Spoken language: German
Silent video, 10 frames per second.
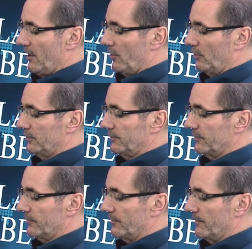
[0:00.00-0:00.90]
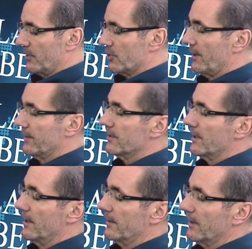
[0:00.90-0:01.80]
Und man stellt sich
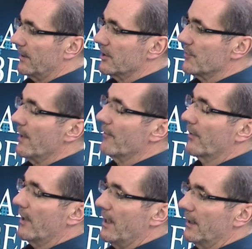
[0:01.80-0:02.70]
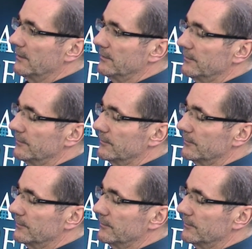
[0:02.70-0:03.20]
gegenseitig mehr Fragen.